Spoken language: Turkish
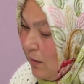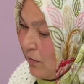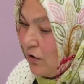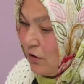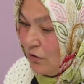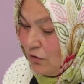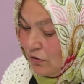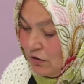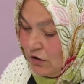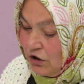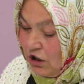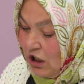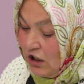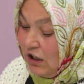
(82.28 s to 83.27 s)
Hamuru
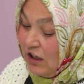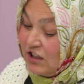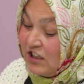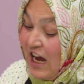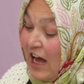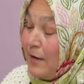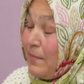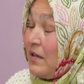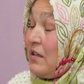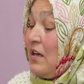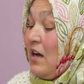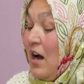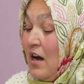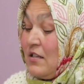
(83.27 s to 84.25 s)
şeyde Ama bak-
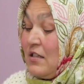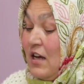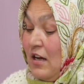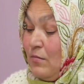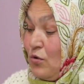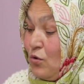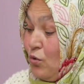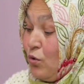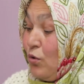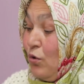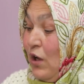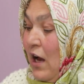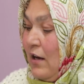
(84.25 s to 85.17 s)
şerbete az gelmiş kuru ama yani.